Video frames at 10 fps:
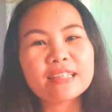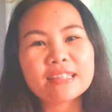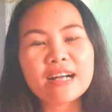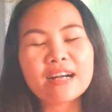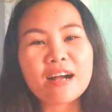
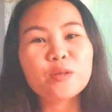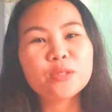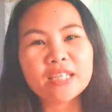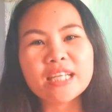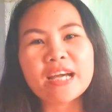talagang
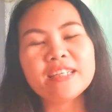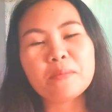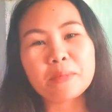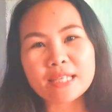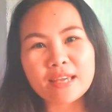ako din ay
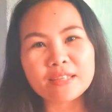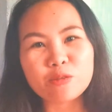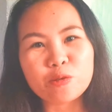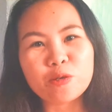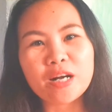napasaya
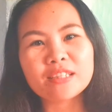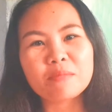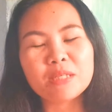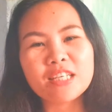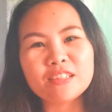nyo at
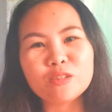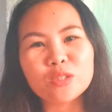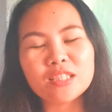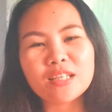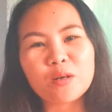nabigyan
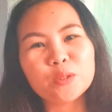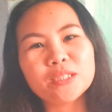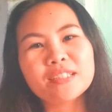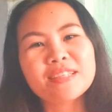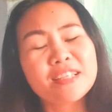nyo din
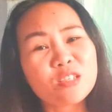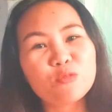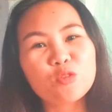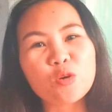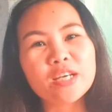ako ng
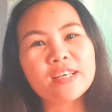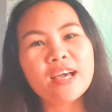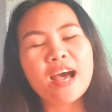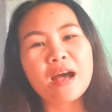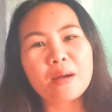sense of joy